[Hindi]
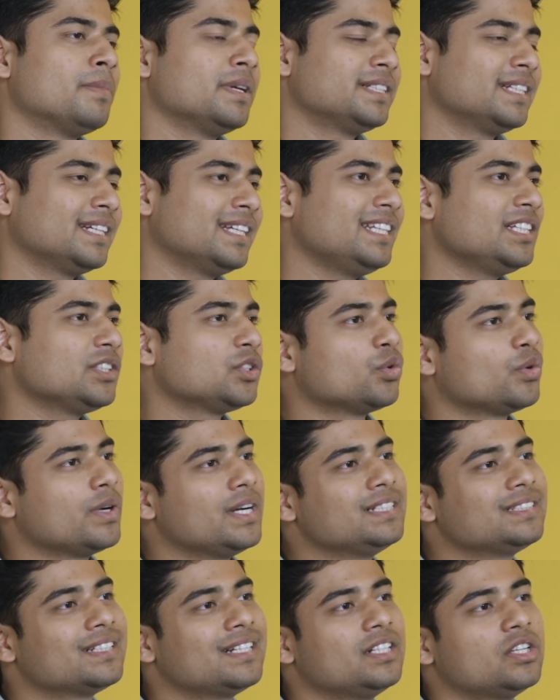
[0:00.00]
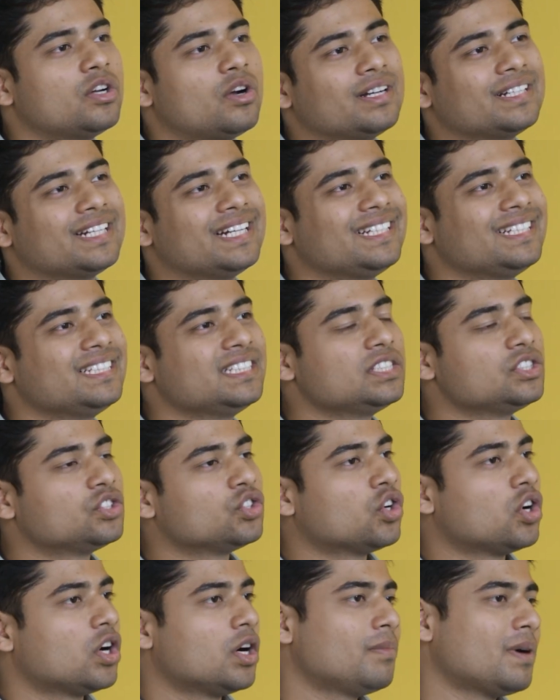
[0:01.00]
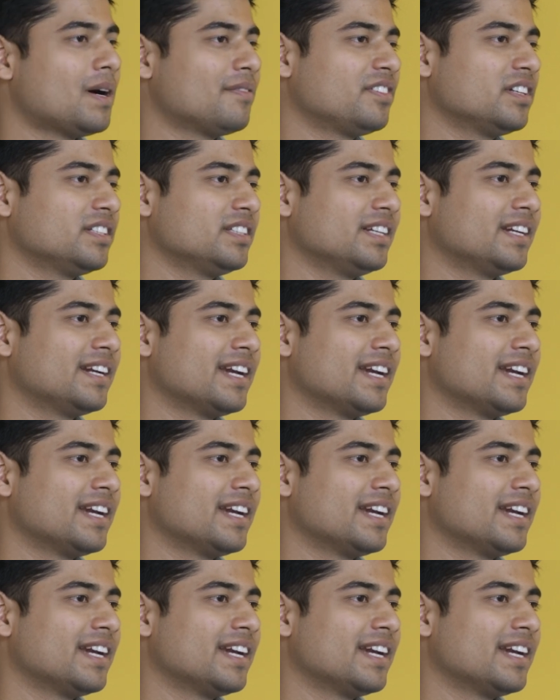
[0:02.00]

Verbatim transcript: Basically, students are not getting the job after the